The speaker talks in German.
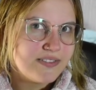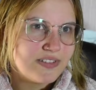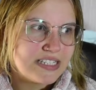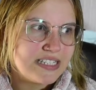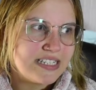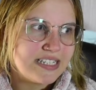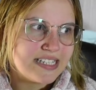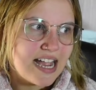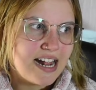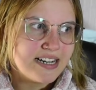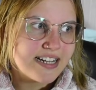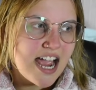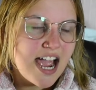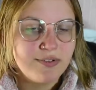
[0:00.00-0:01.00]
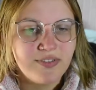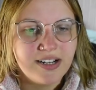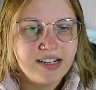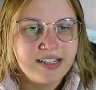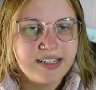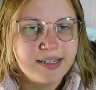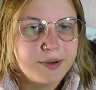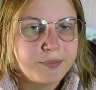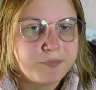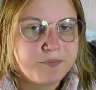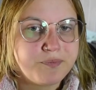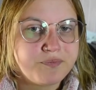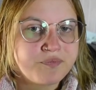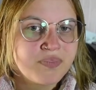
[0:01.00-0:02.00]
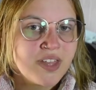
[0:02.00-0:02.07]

was ich gezahlt habe, weil ich ähm,